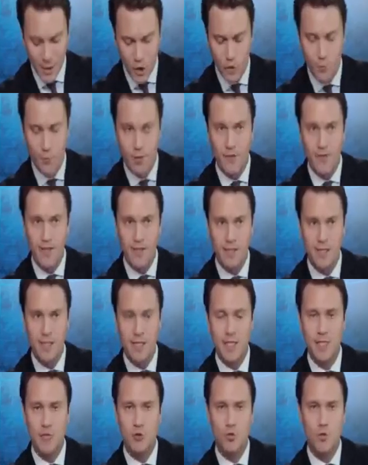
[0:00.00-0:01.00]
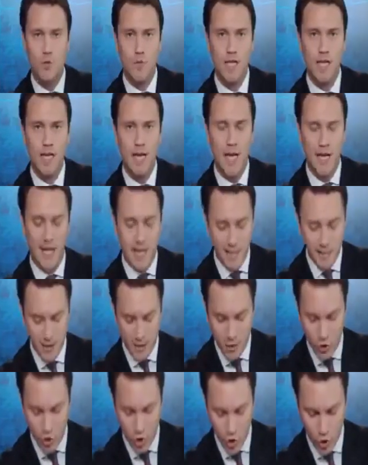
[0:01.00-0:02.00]
le compravendite nel
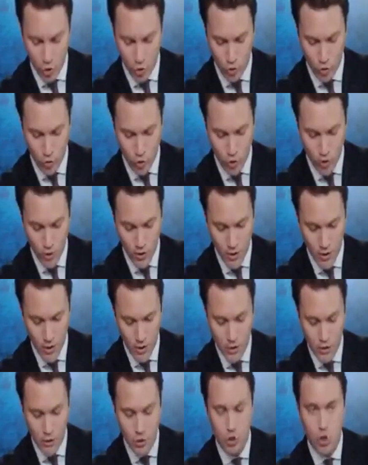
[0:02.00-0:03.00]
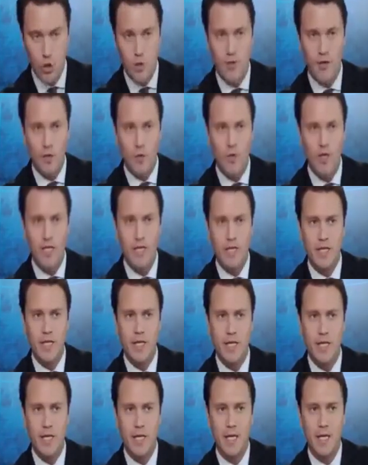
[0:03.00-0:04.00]
2018 dove
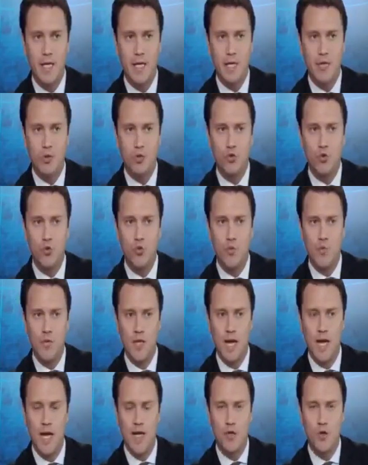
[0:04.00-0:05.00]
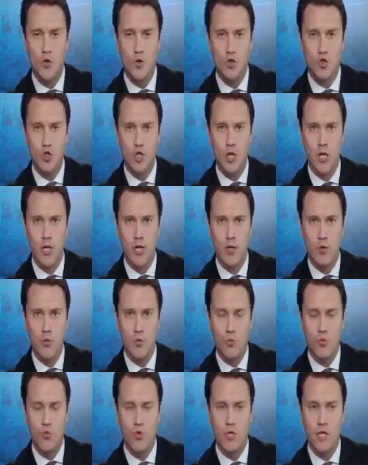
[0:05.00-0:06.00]
quindi i, su Milano c'è
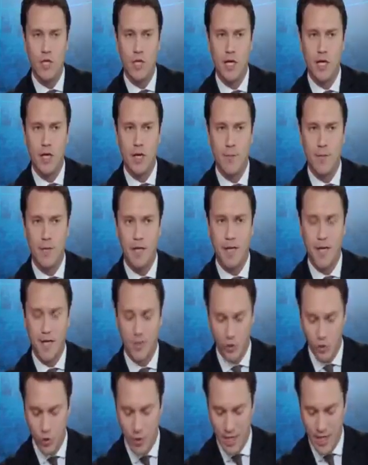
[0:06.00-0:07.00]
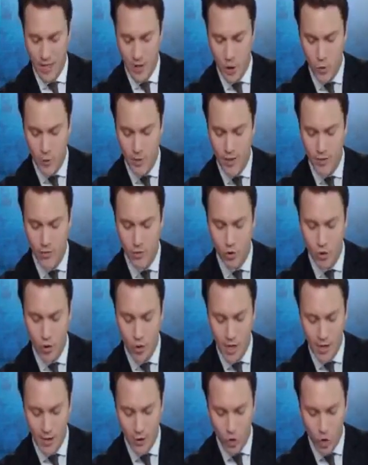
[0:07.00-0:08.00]
un mercato che è in
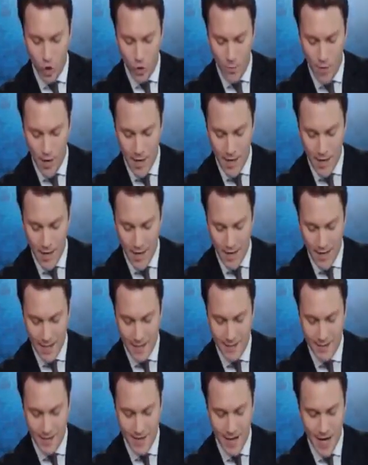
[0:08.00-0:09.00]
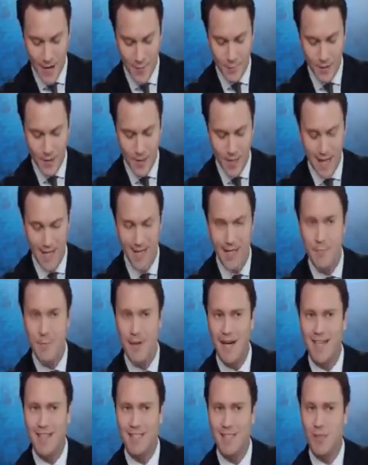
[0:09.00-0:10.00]
aumento, a Roma è stabile. I
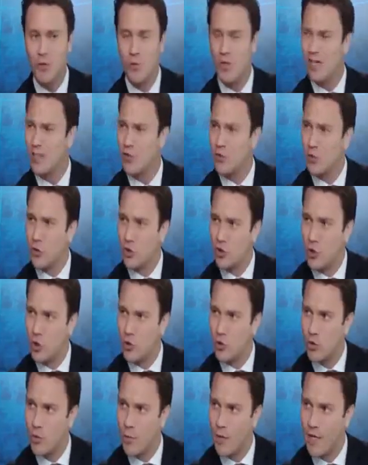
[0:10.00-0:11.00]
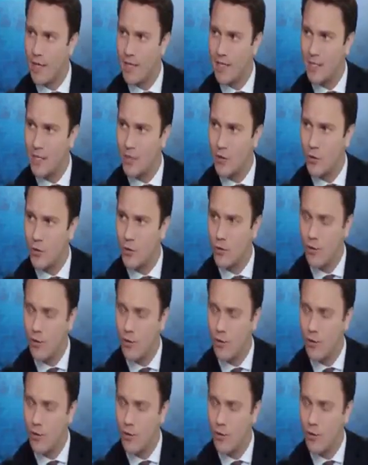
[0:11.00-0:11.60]
prezzi, qual è la situazione sui prezzi?